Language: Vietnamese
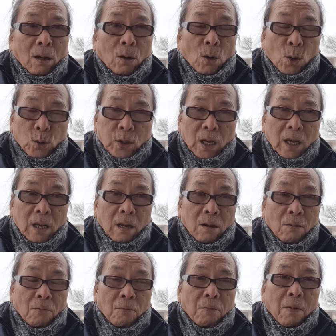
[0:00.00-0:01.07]
Houthi
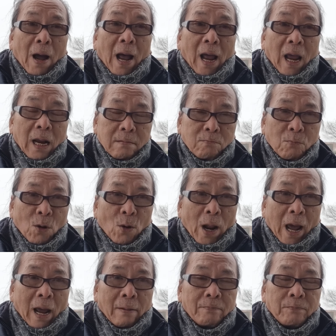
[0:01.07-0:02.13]
và
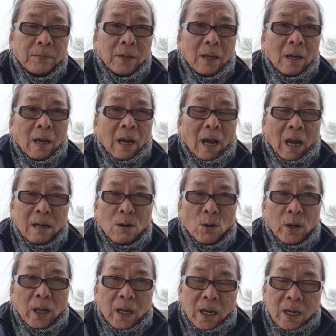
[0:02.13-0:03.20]
Hezbollah hãy
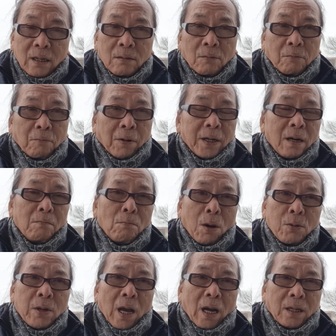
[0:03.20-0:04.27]
ngồi yên và đừng
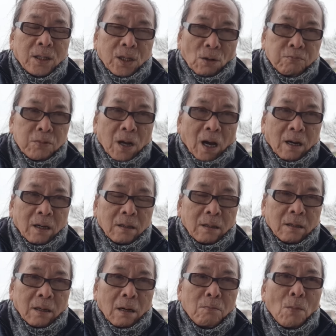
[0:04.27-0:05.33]
bao giờ chống cự,
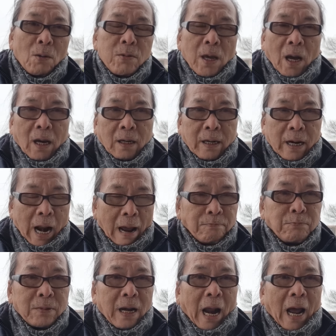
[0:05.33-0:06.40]
đừng bao giờ
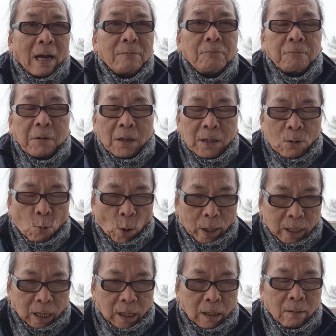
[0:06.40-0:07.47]
đáp trả với Hoa
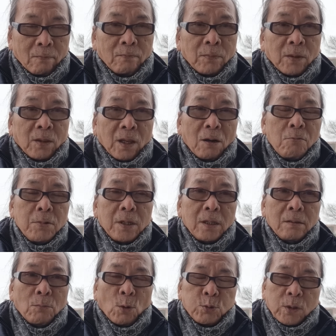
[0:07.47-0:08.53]
Kỳ. Nếu
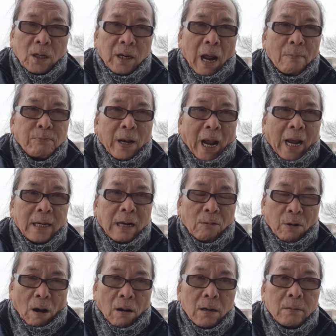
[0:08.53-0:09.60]
như một sự đáp trả
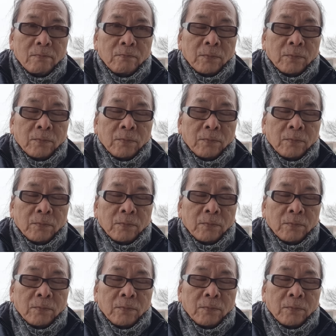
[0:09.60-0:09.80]
nào đó